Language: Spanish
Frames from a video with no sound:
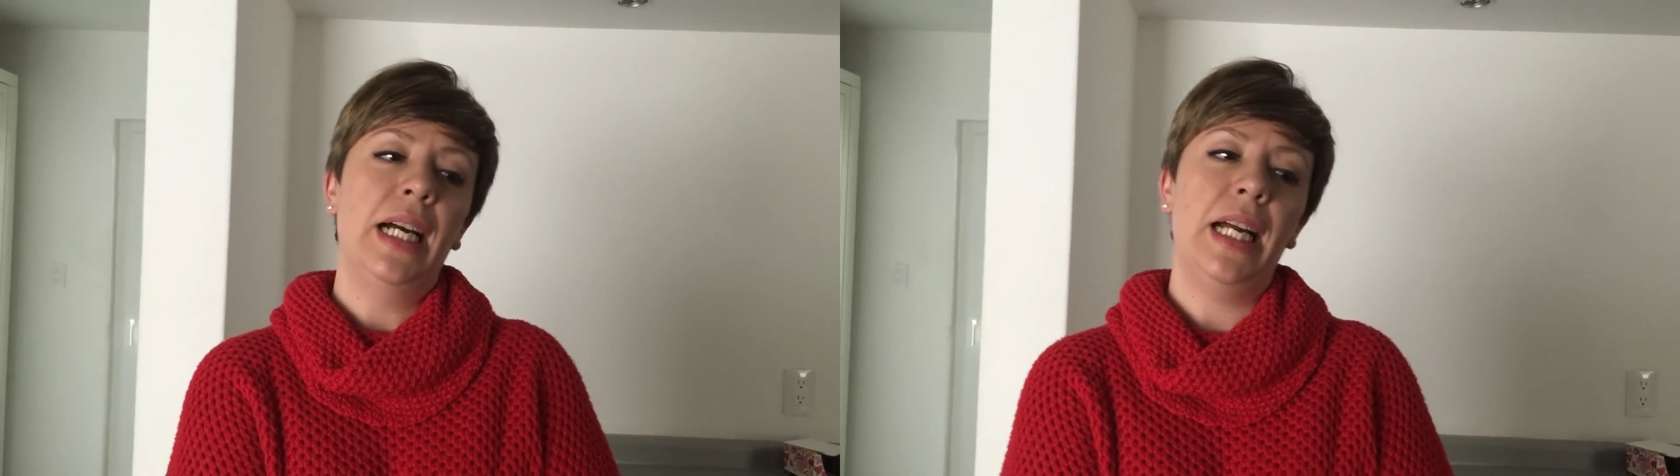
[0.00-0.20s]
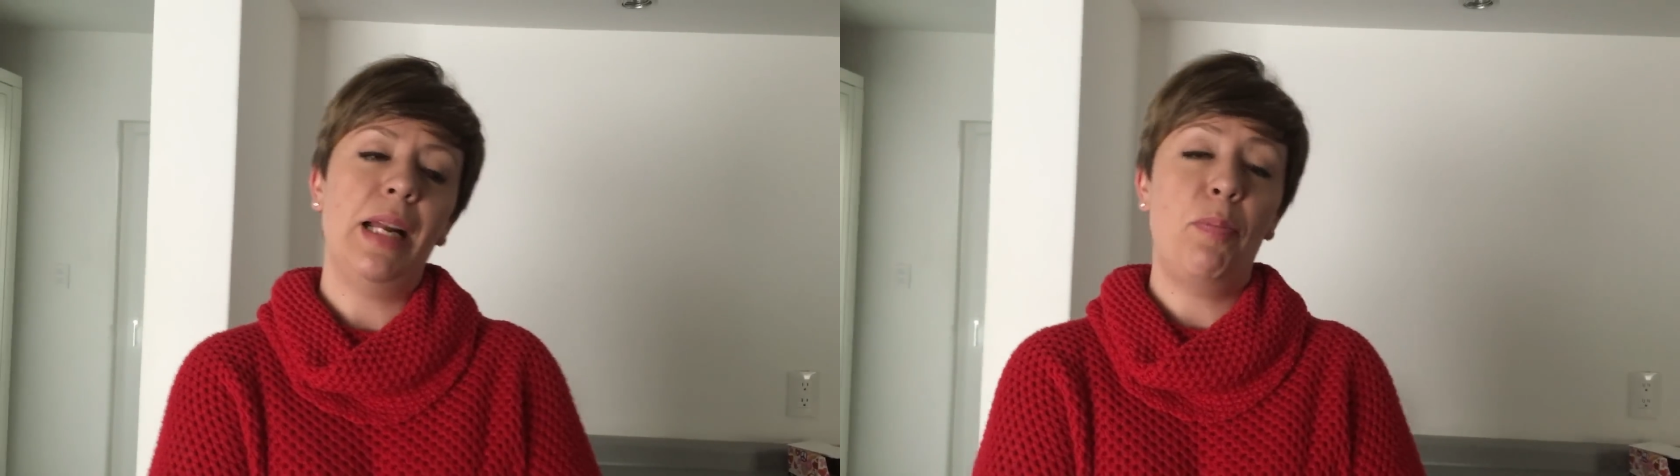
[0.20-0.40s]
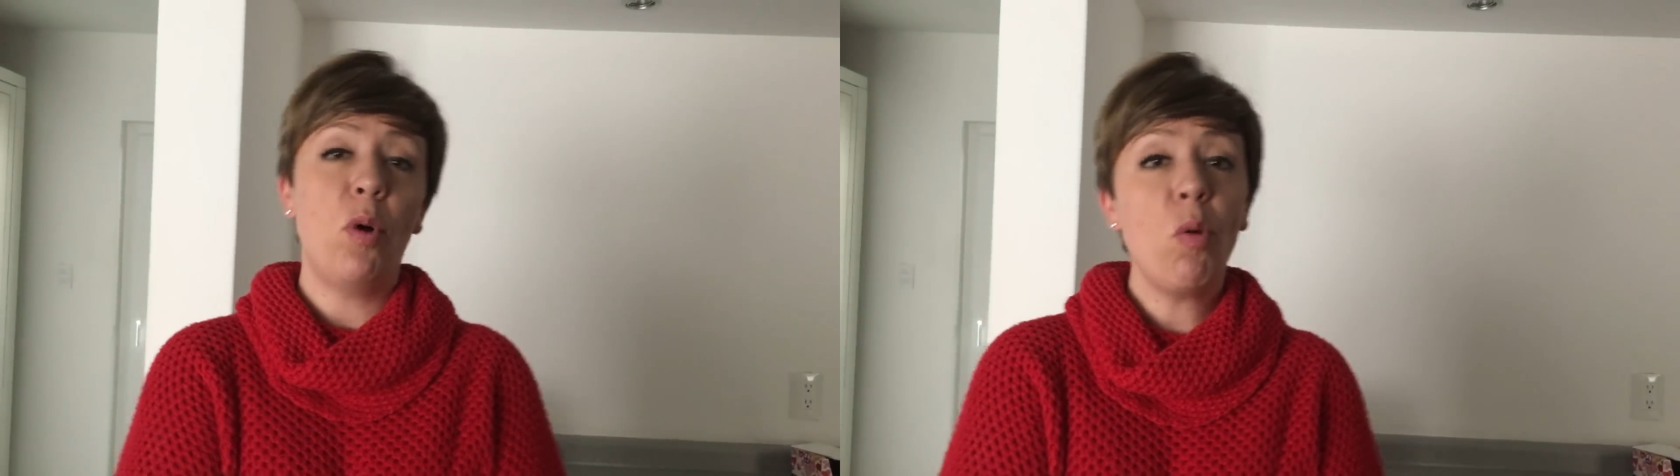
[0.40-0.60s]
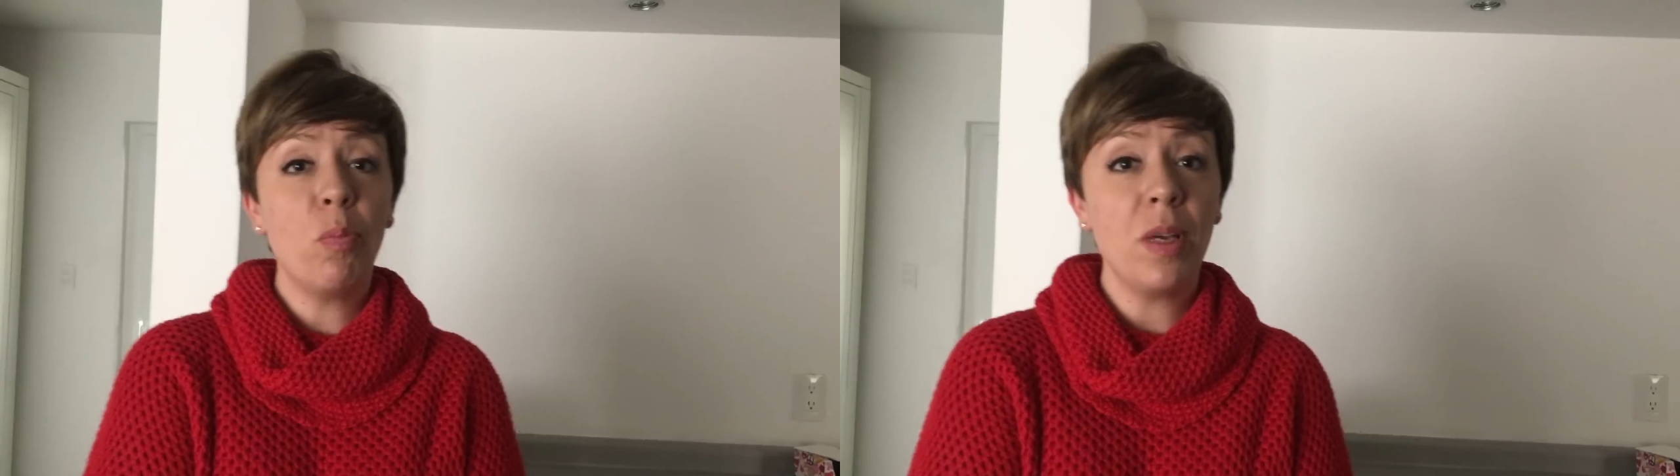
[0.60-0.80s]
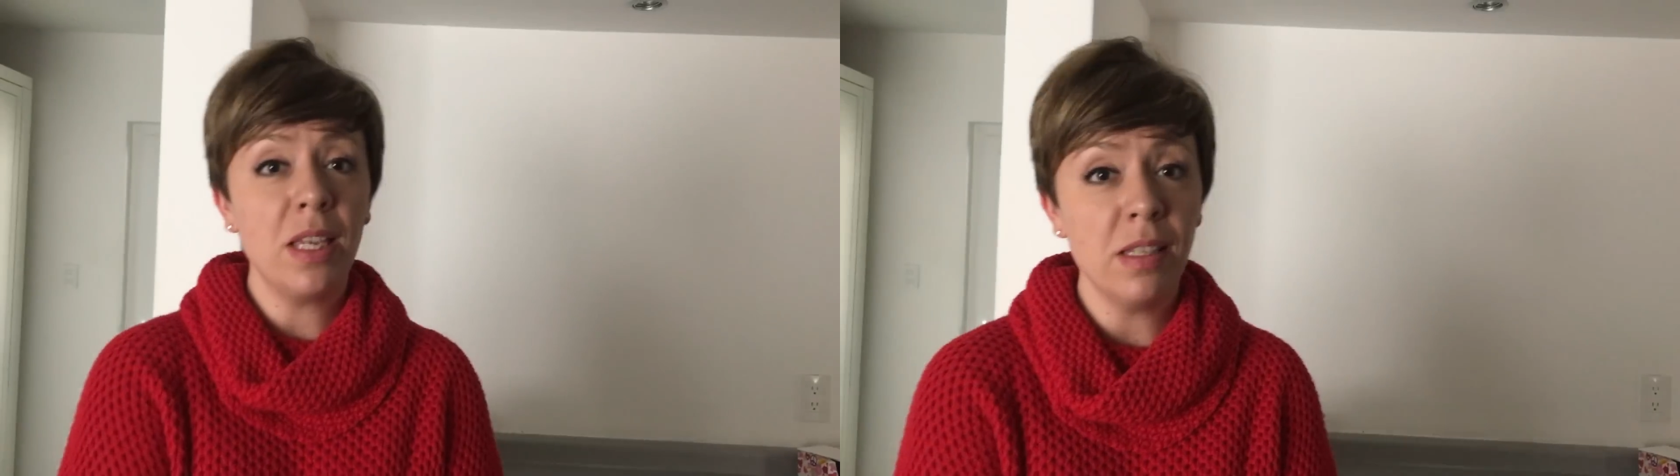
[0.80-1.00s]
a la
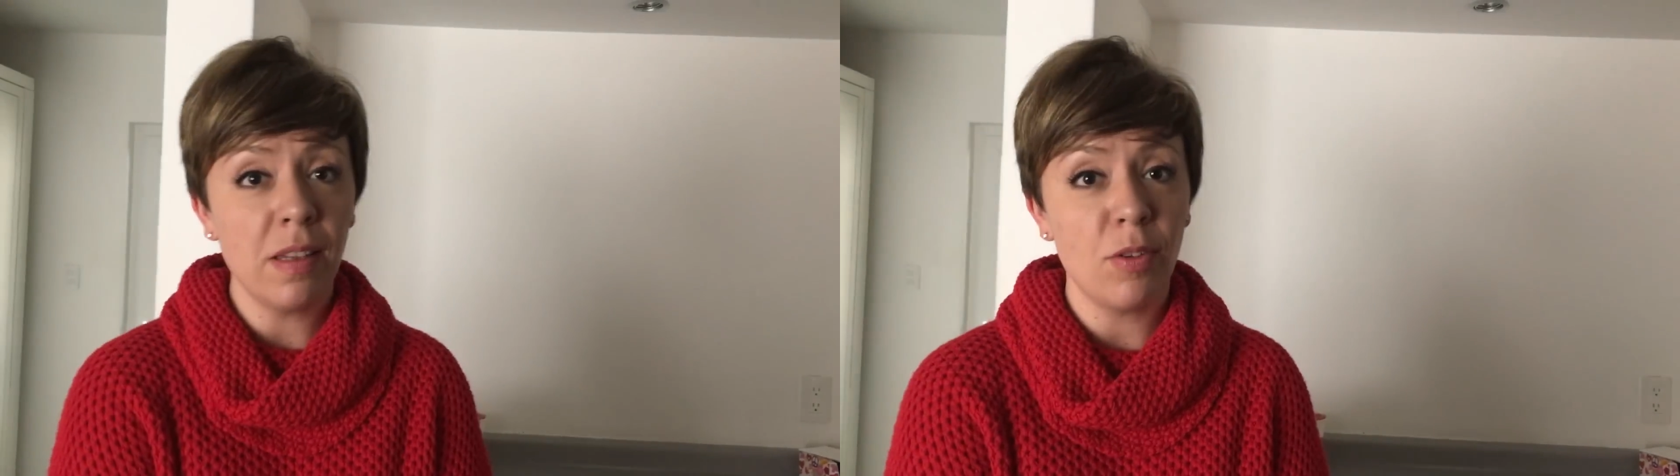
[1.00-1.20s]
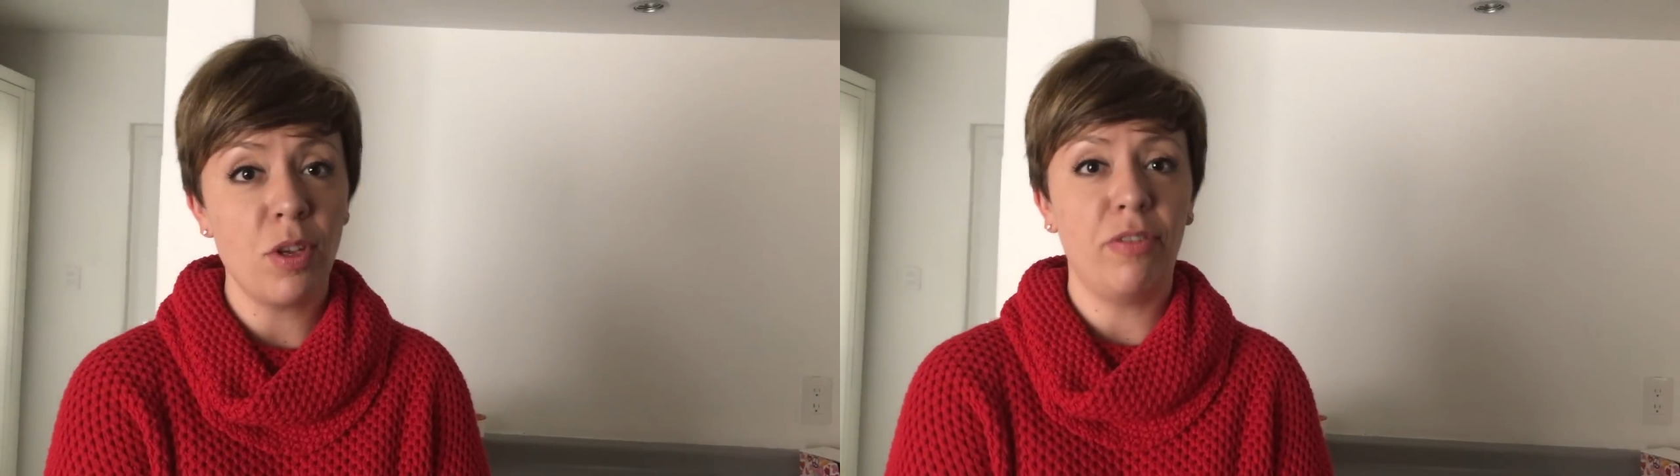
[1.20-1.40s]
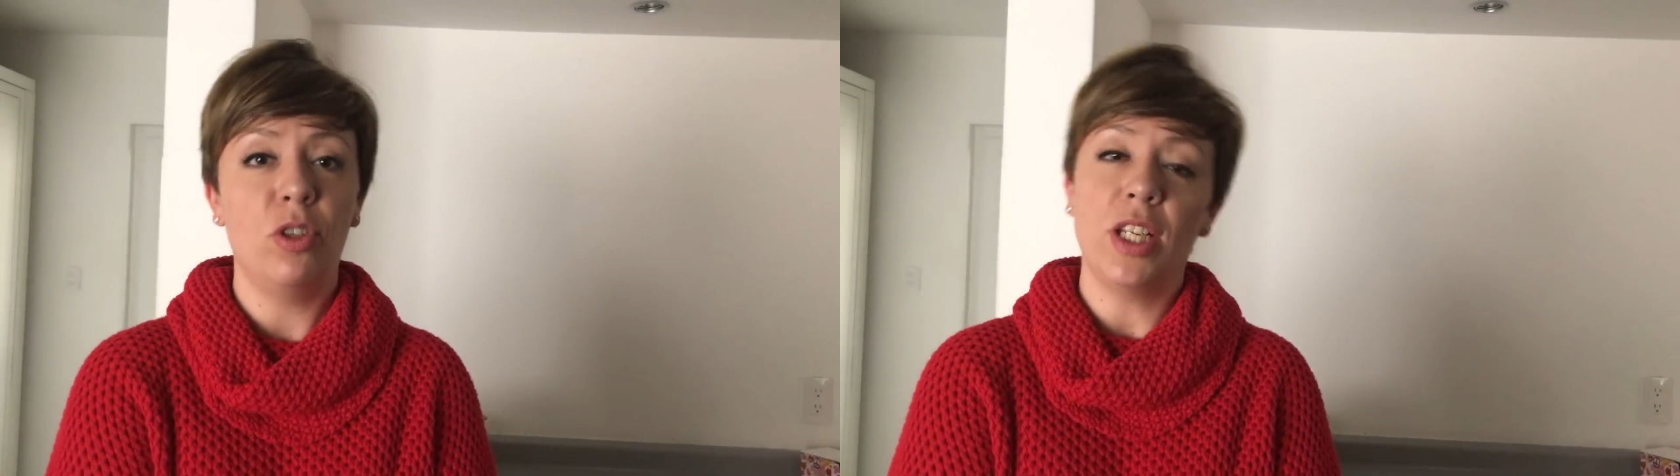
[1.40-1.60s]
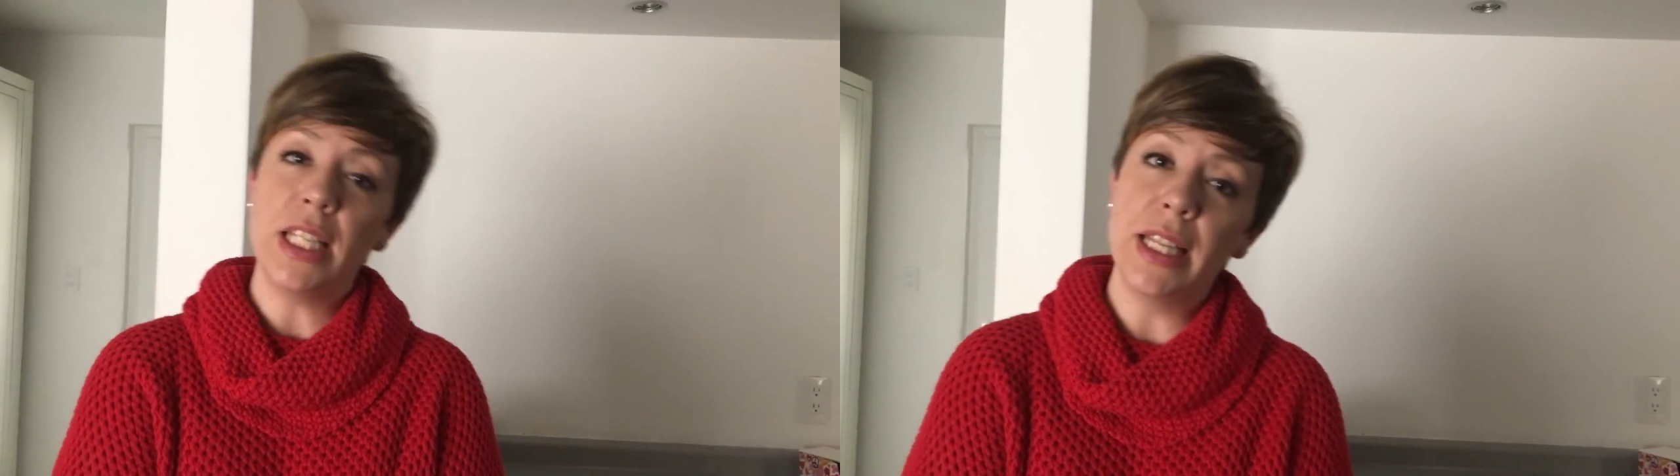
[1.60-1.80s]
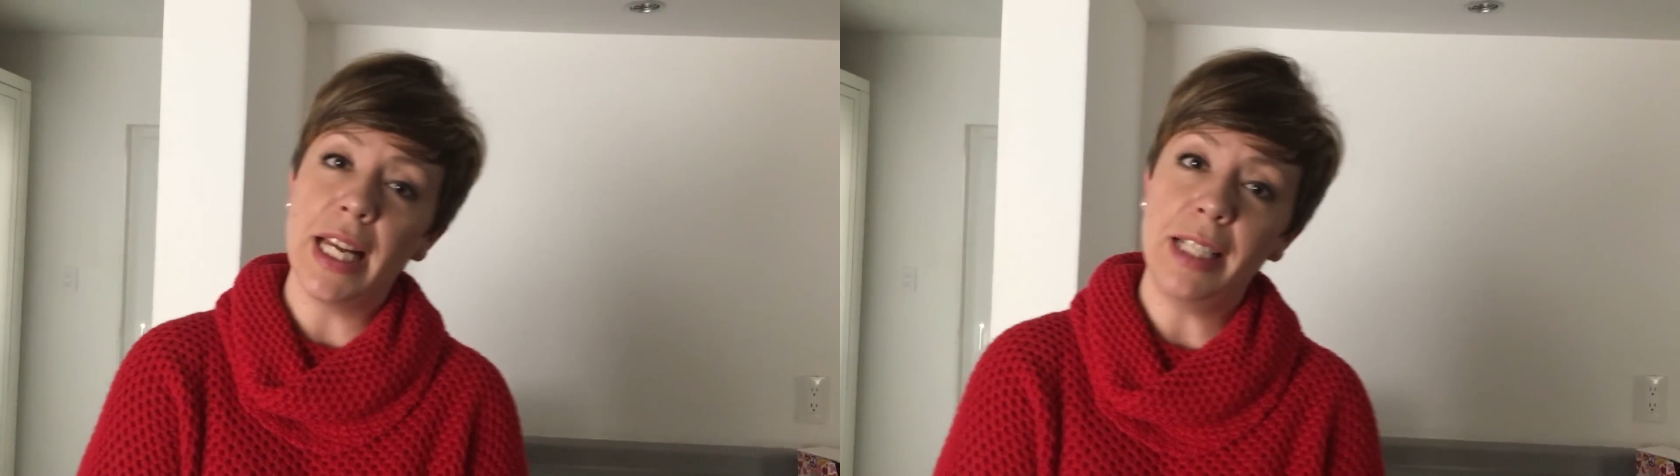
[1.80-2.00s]
Popis, a Doña
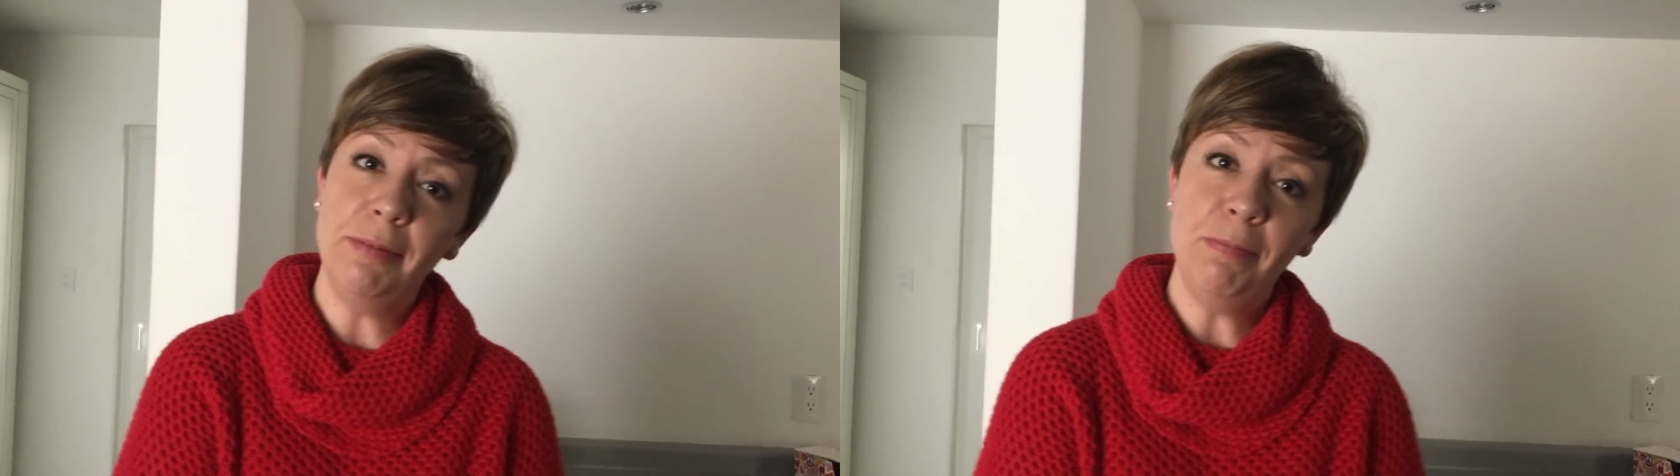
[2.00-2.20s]
Florinda,